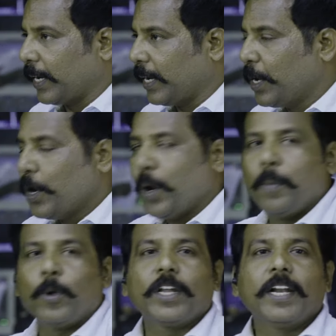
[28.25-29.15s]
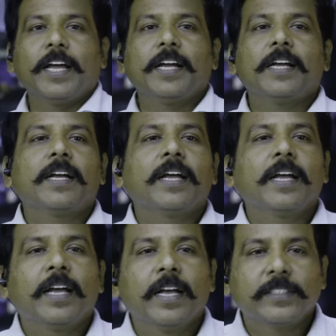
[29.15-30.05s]
ప్రముఖులు వచ్చారు ముందుగా
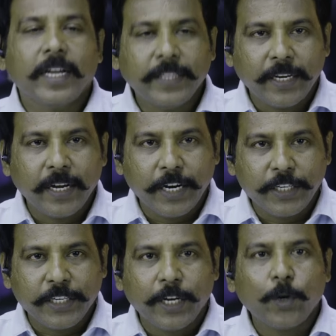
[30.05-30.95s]
జనసందేశం పార్టీ